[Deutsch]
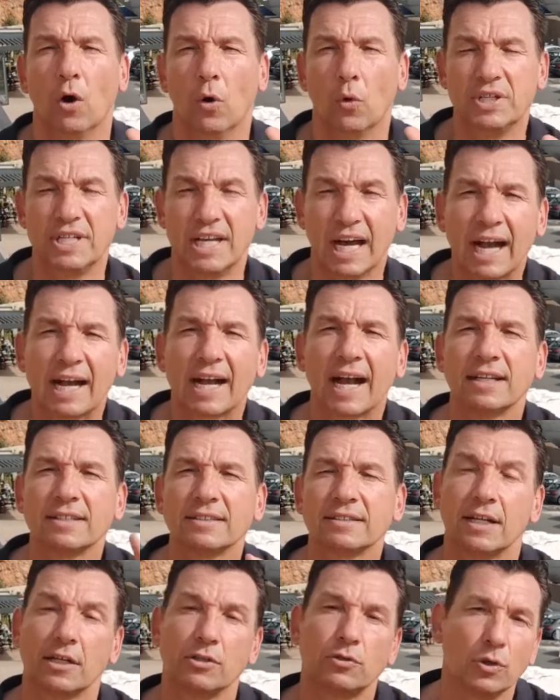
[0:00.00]
Und da
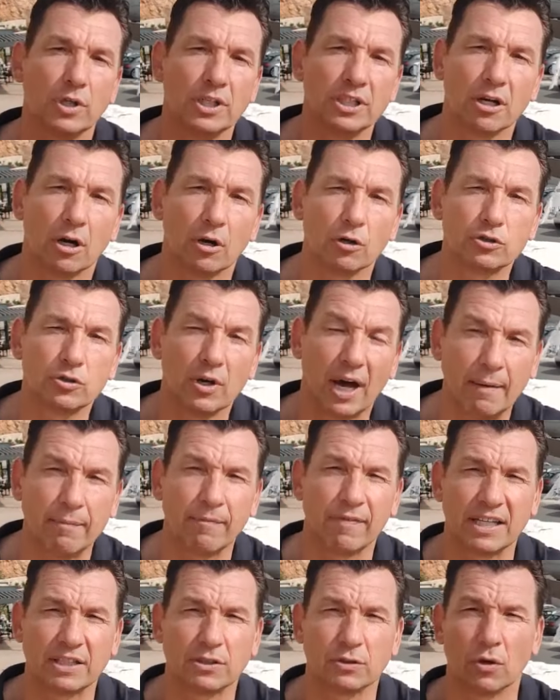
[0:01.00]
kann es natürlich auch zur
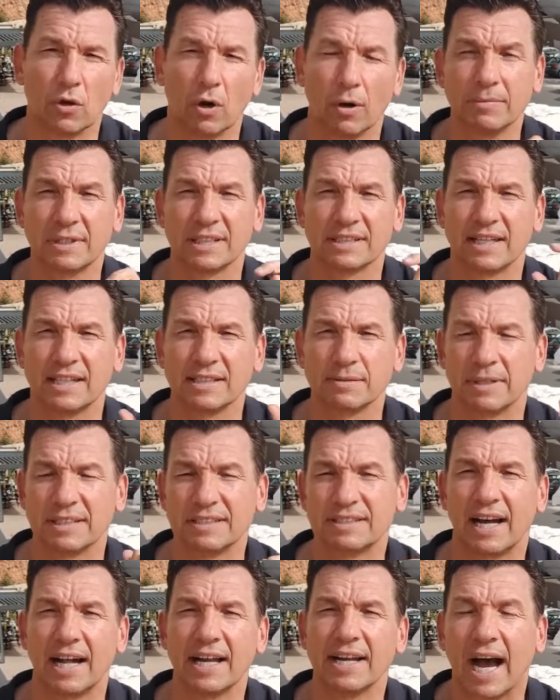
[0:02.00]
Abweichung kommen. Das heißt,
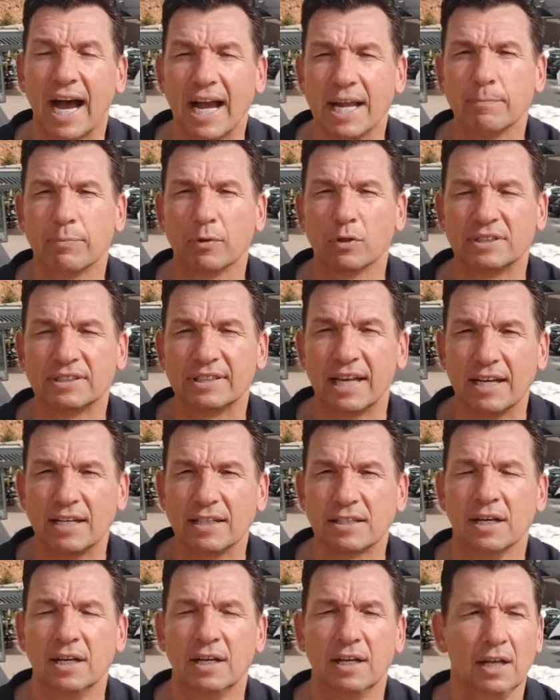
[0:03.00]
man zahlt ein
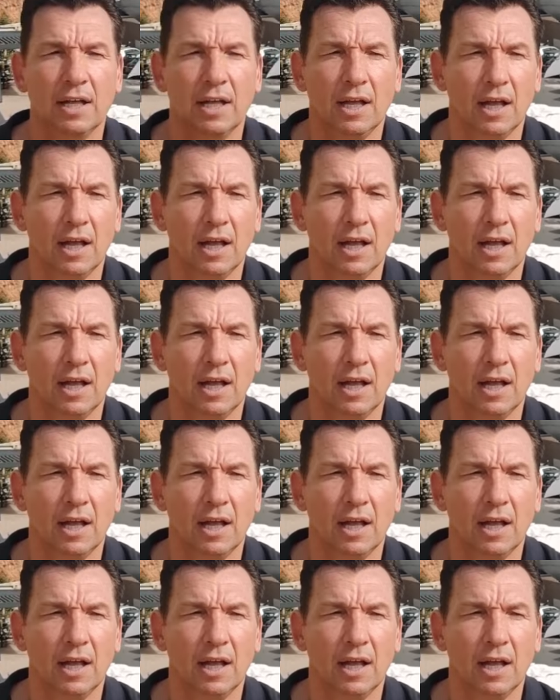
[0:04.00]
Prozent